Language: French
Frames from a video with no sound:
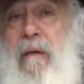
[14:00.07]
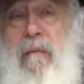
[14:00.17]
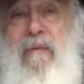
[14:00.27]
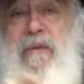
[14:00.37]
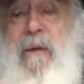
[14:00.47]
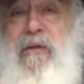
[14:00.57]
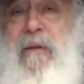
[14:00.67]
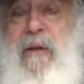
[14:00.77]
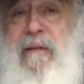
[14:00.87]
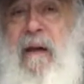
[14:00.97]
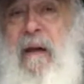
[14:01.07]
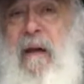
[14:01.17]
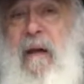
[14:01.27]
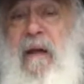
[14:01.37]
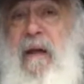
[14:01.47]
Vous imaginez ça
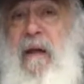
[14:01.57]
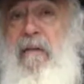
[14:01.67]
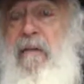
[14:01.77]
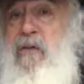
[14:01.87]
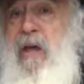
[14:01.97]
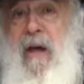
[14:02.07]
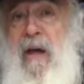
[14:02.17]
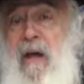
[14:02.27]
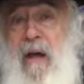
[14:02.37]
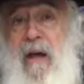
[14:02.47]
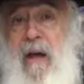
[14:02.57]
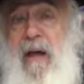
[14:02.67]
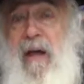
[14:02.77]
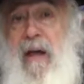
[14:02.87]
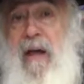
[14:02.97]
Déjà,
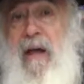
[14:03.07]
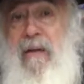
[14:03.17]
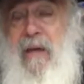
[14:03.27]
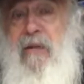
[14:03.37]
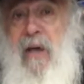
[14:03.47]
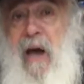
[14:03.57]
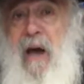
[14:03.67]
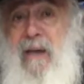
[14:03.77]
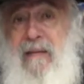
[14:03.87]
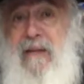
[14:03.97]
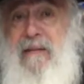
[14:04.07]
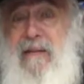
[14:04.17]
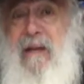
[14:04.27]
déjà, ça c'était